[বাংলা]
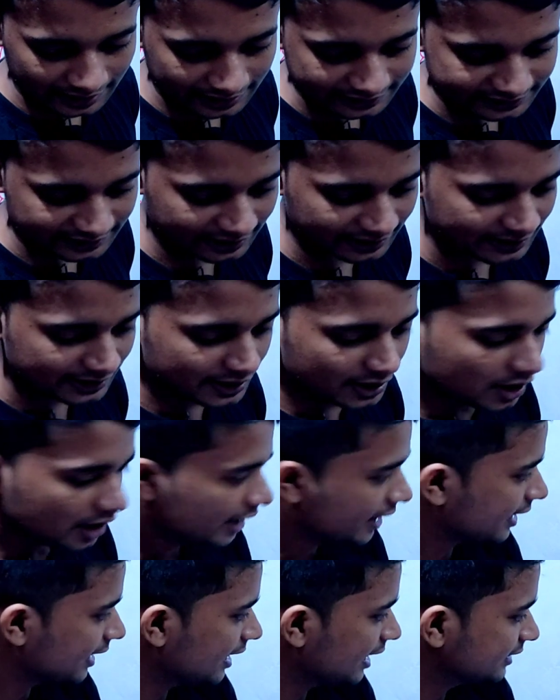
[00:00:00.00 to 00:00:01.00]
এখানে আছে
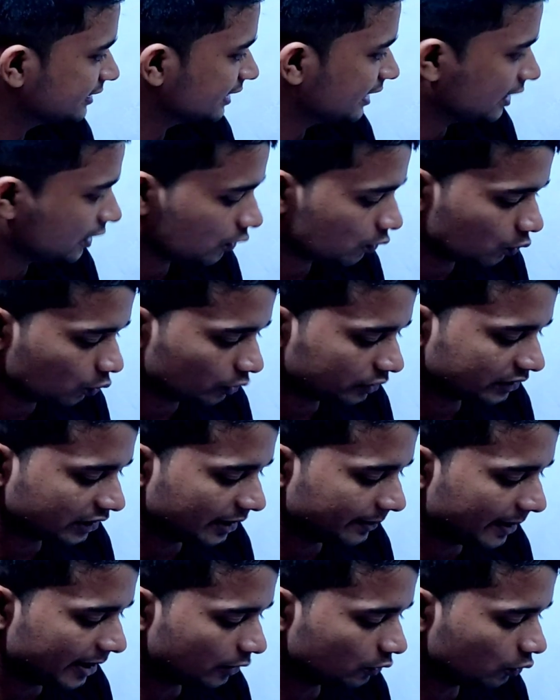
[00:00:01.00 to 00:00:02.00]
এখানে আছে রুট
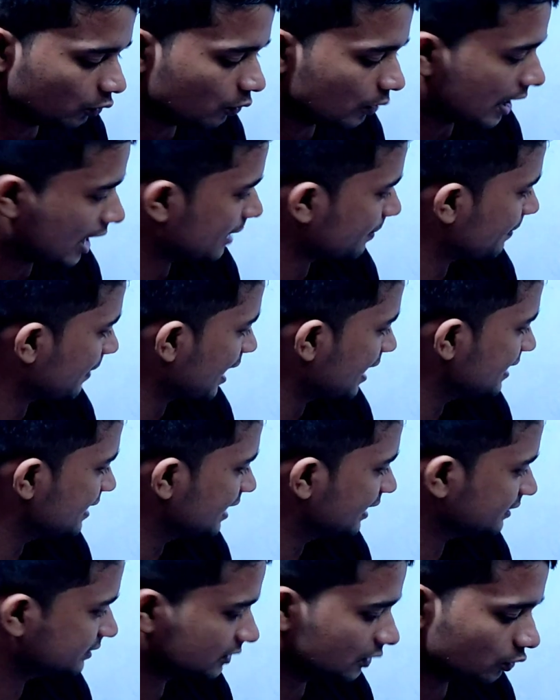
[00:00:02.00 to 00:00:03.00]
থ্রি বাই টু আর
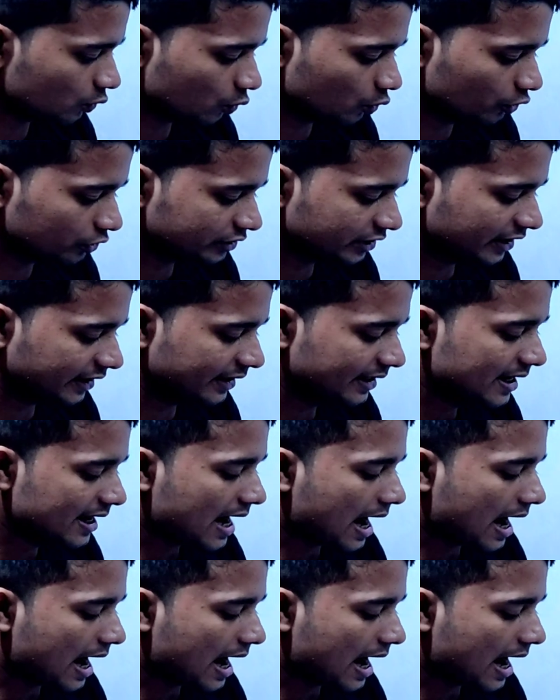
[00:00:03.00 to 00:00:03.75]
মাইনাস টু রুট থ্রি